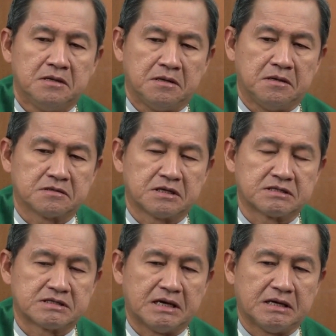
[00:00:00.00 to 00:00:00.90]
เออตั้
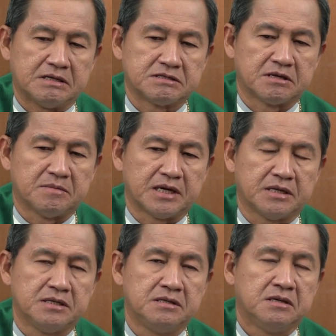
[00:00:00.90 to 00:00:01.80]
งแต่สมัย
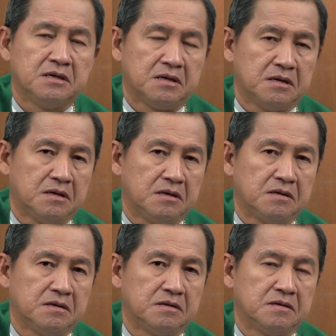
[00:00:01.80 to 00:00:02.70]
เอ
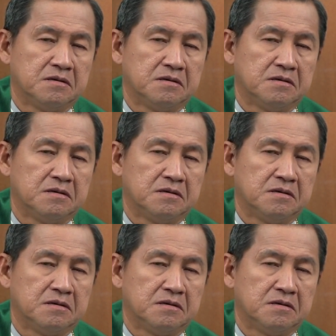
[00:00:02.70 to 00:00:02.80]
อ